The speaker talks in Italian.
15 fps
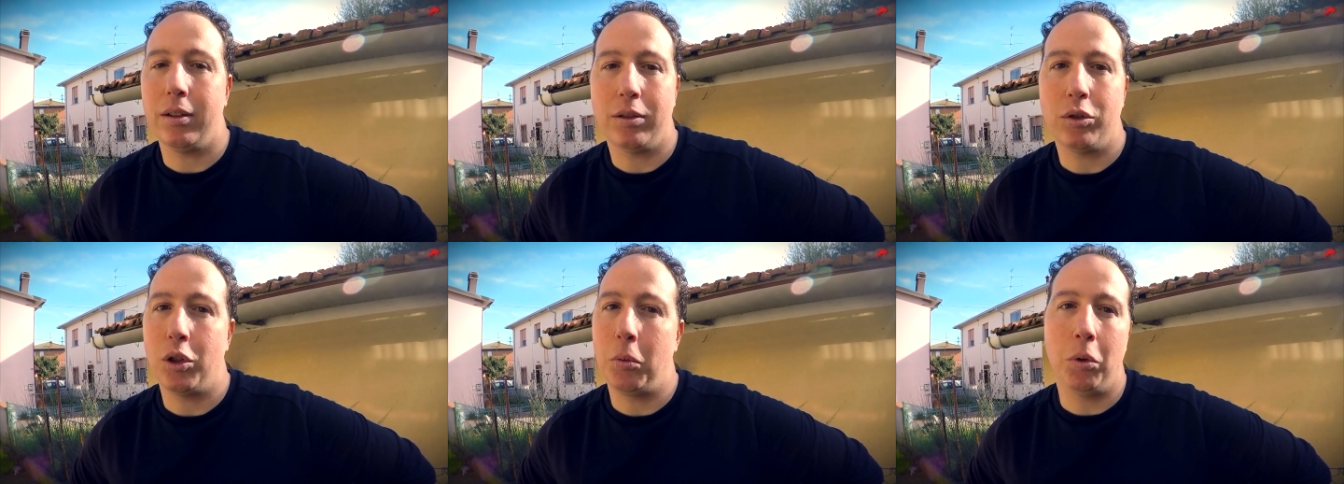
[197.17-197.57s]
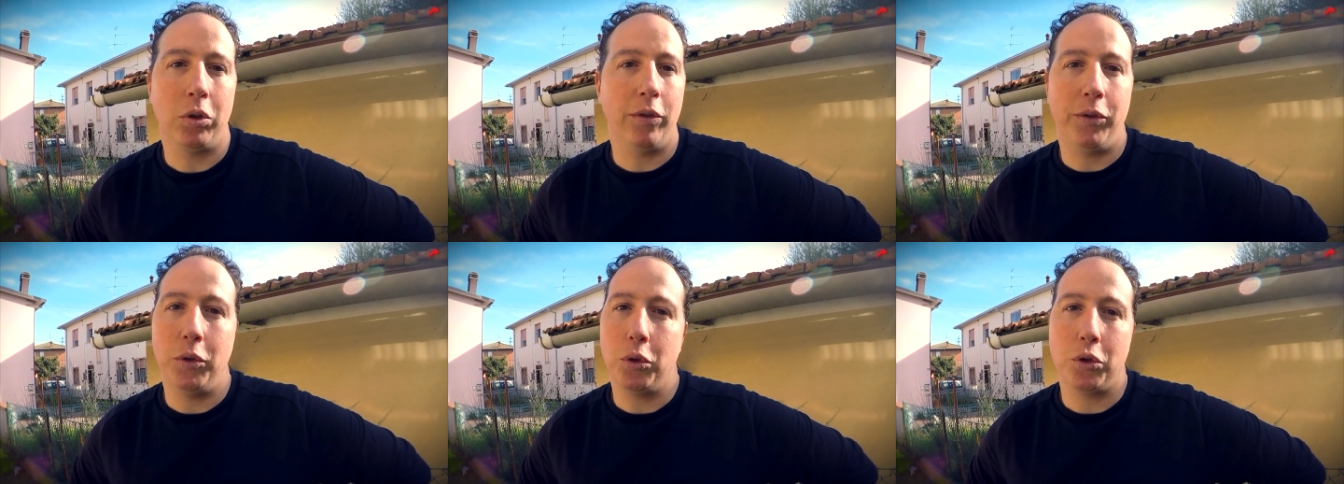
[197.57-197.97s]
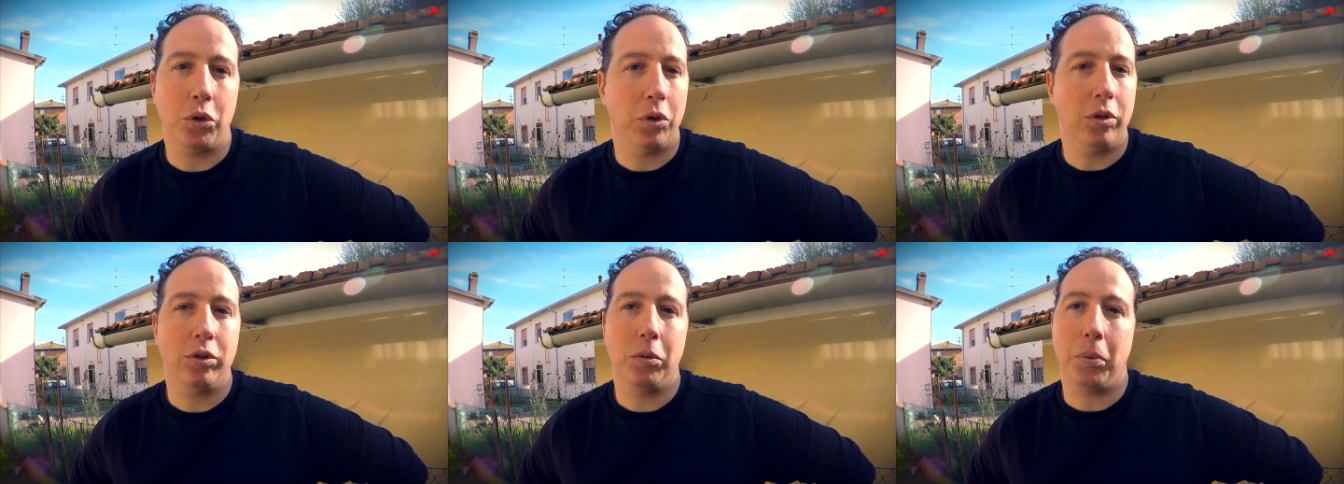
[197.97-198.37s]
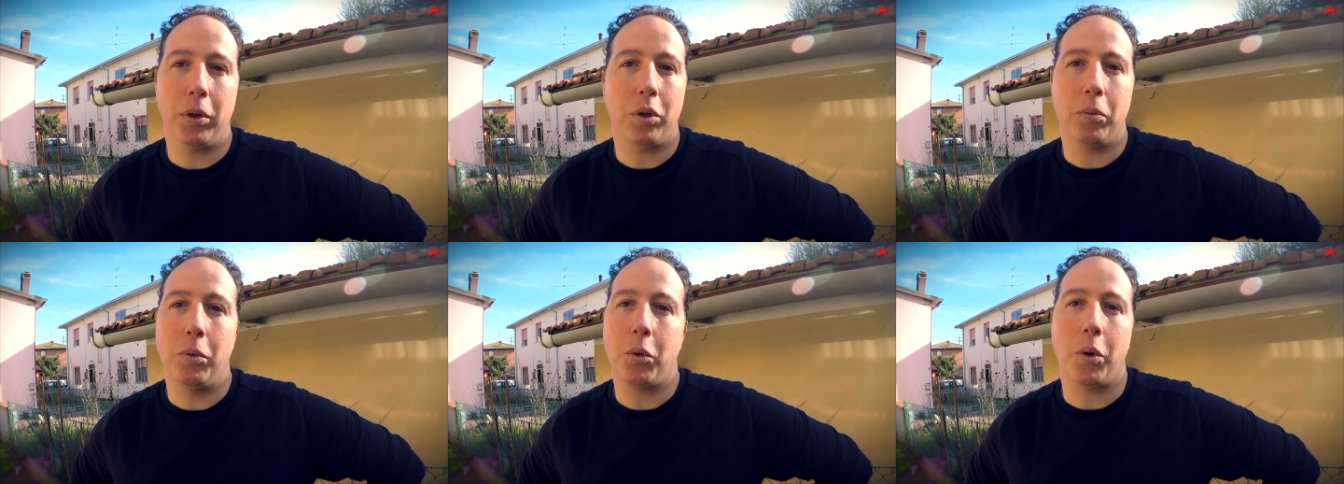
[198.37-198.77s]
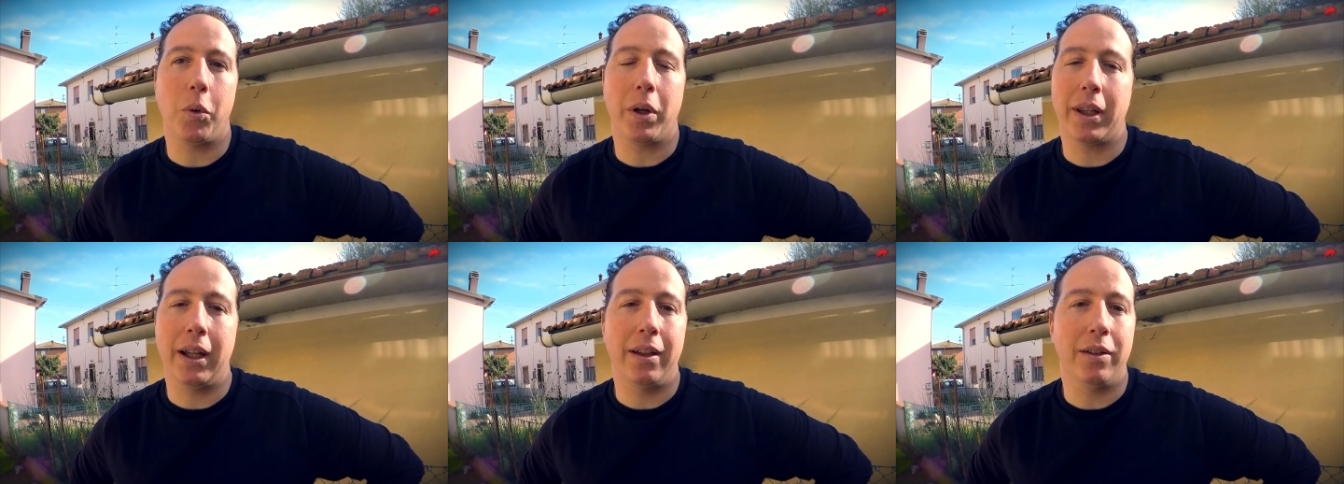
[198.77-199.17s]
sono molto fiducioso, perché comunque
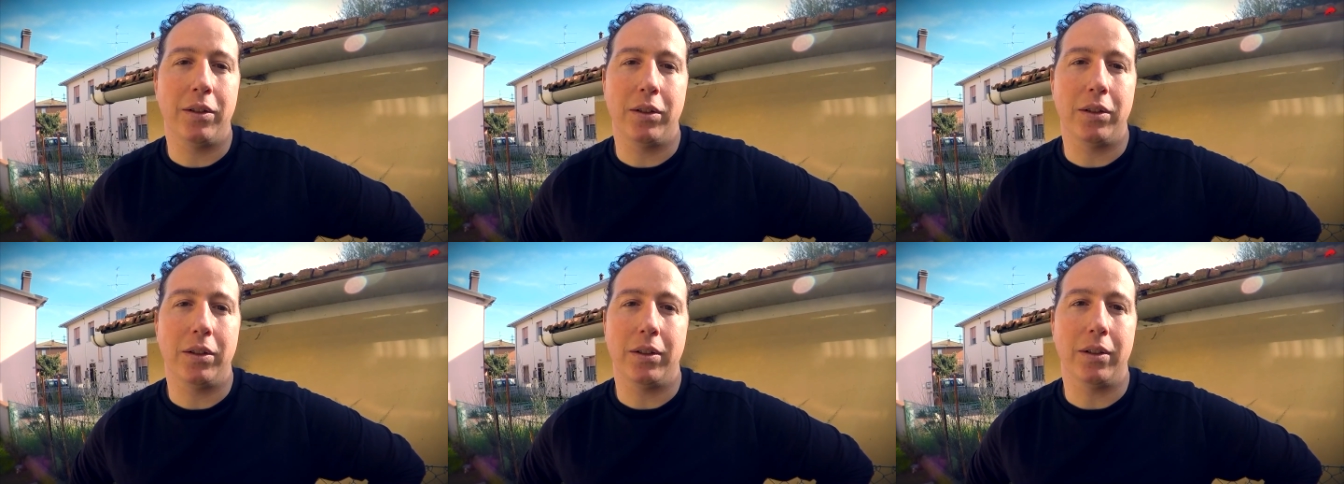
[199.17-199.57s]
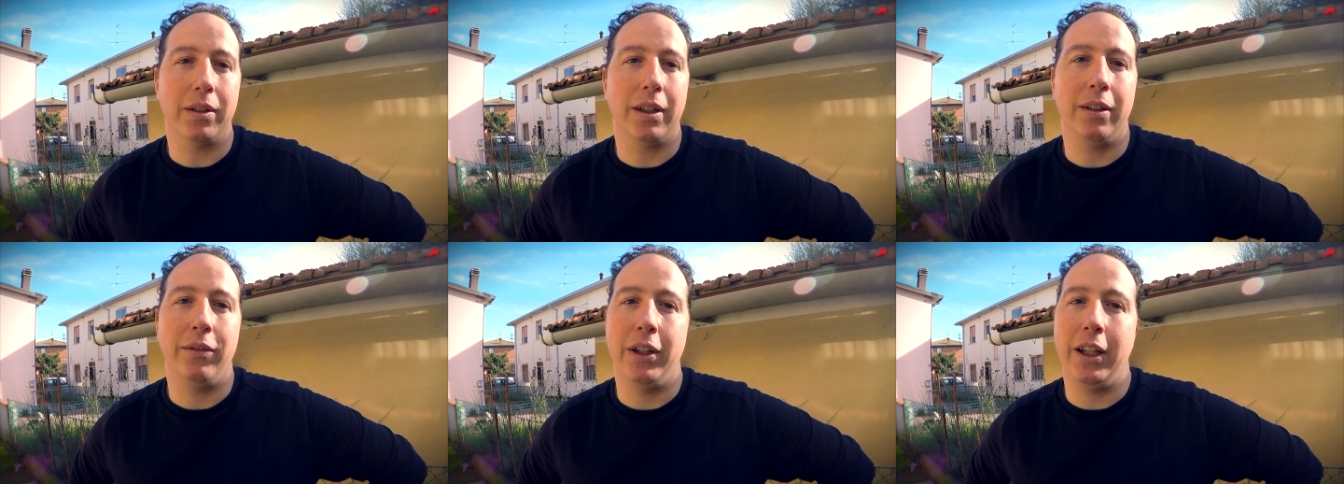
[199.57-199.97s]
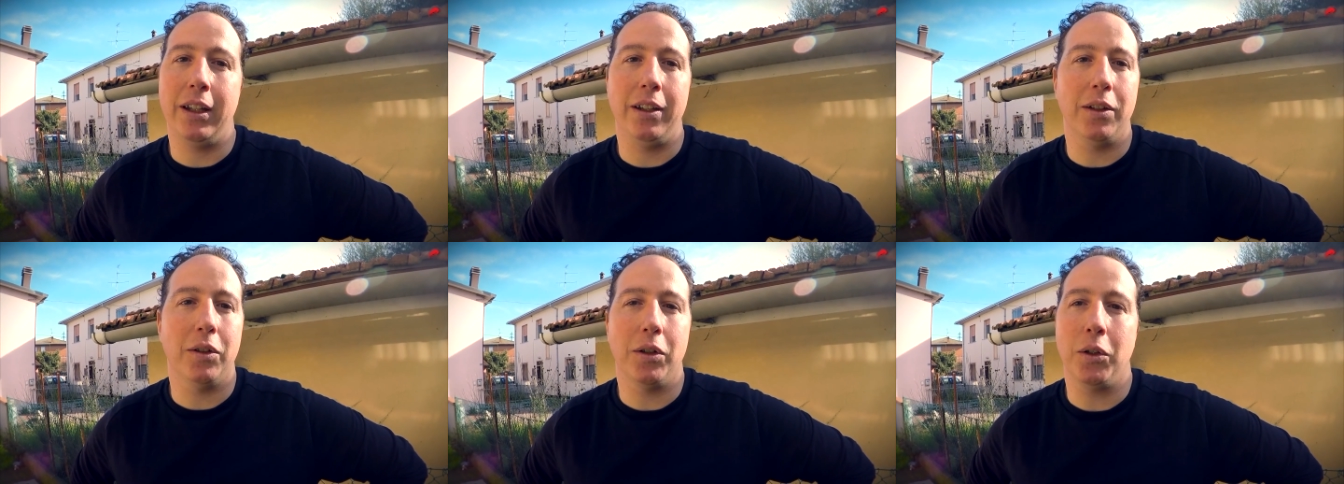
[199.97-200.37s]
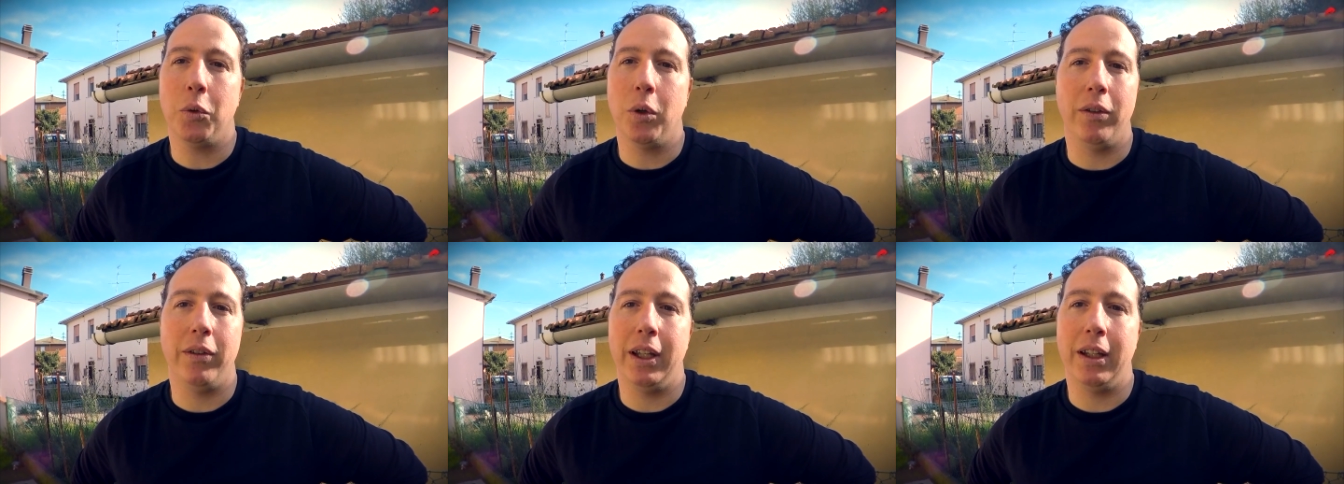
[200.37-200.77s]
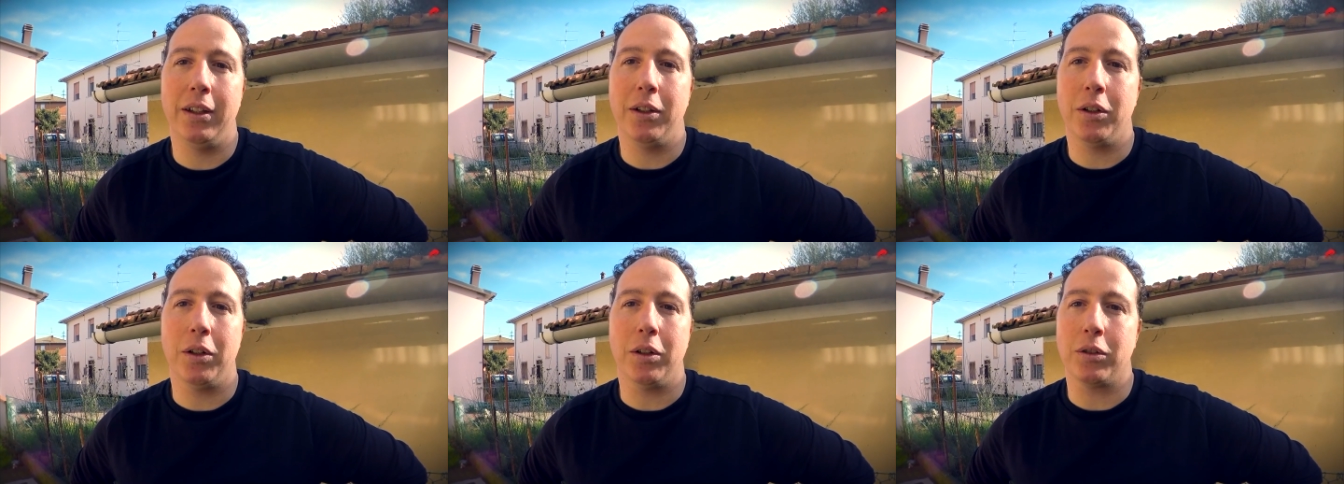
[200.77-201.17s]
guardando i video, i tuoi
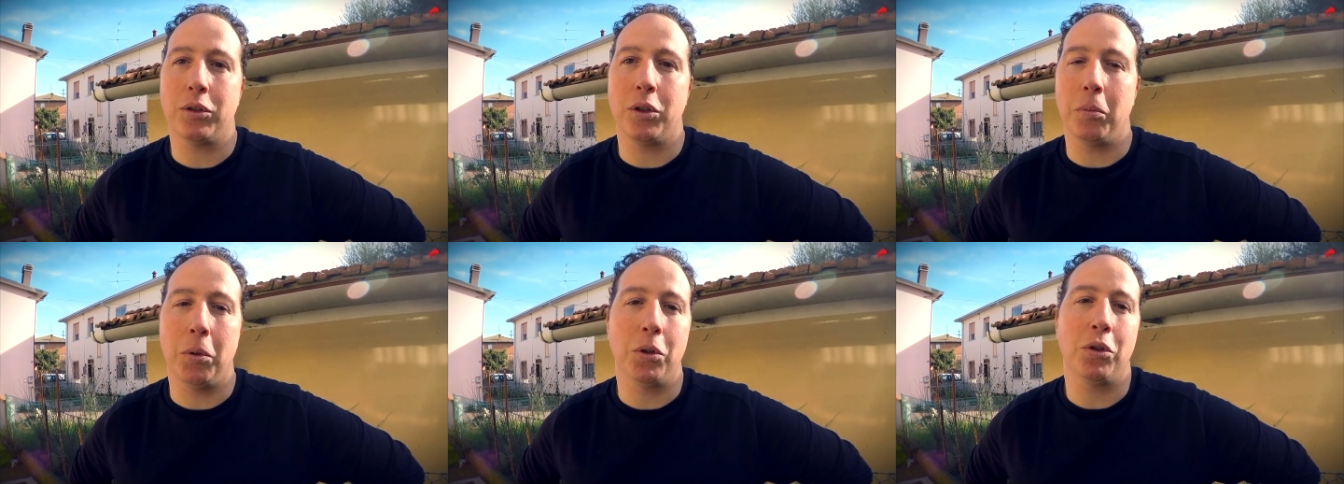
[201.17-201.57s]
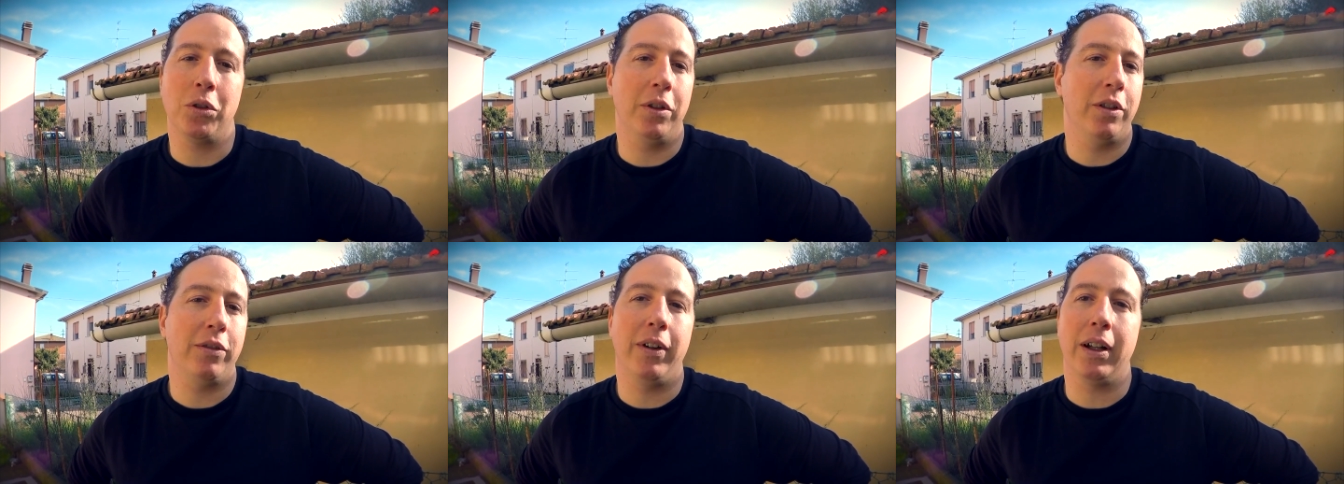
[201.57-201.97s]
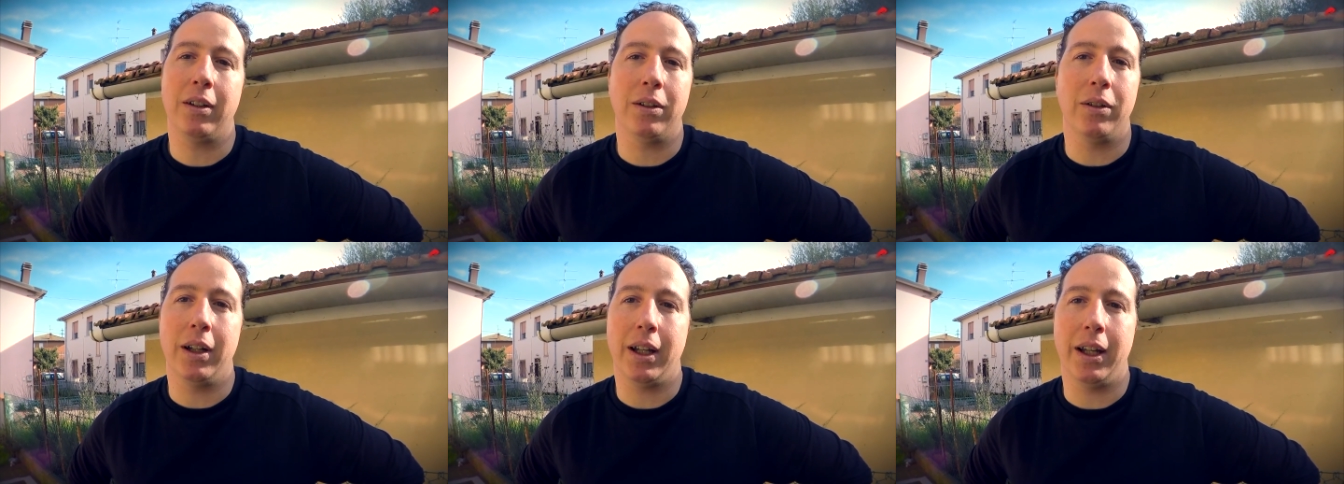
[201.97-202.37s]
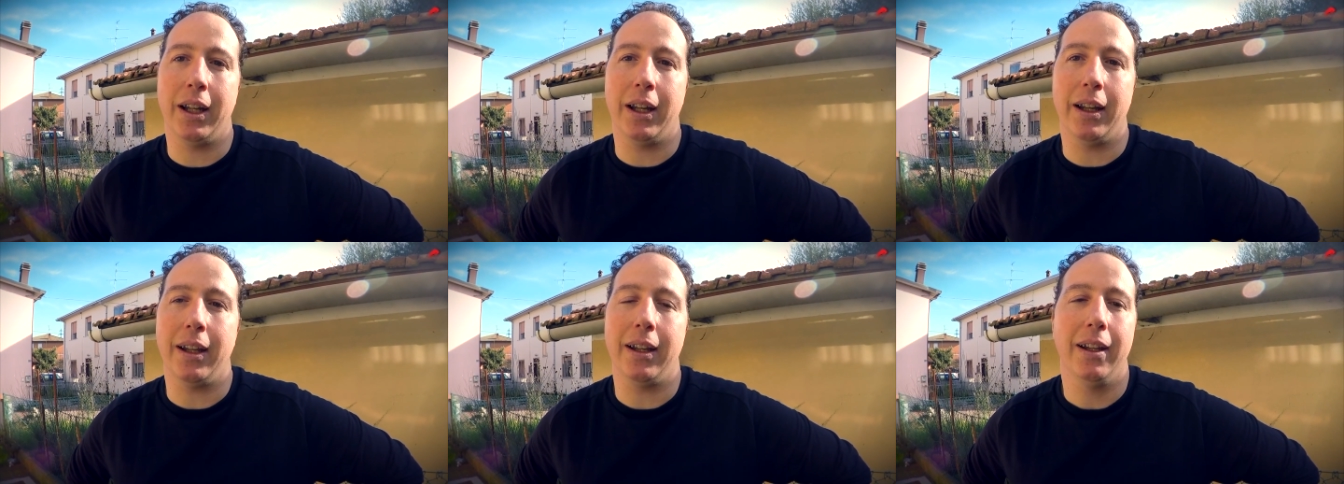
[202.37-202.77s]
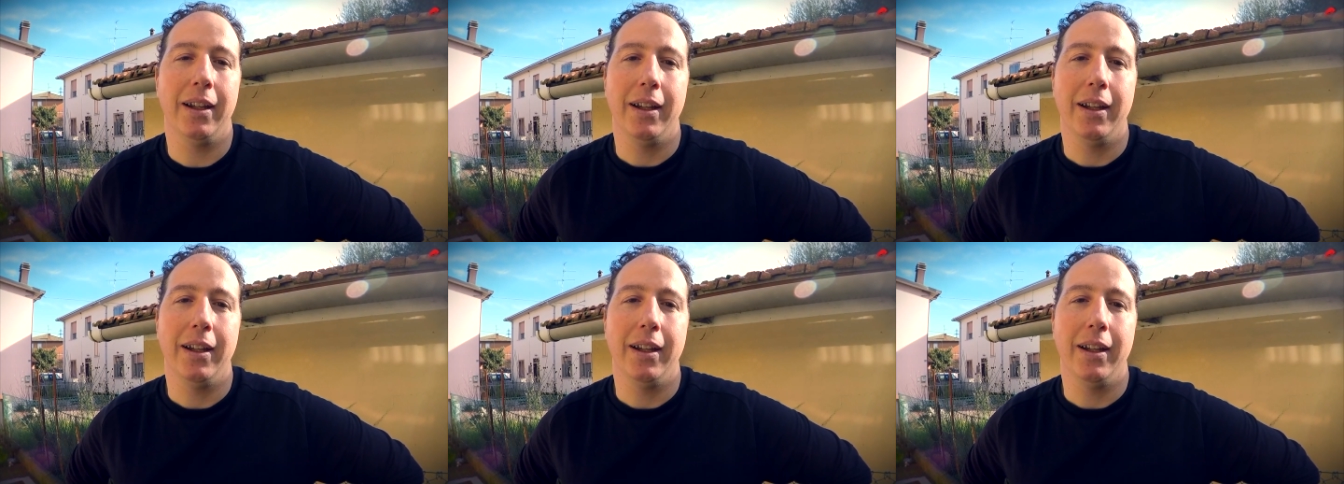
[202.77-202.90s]
video, sono molto soddisfatto anche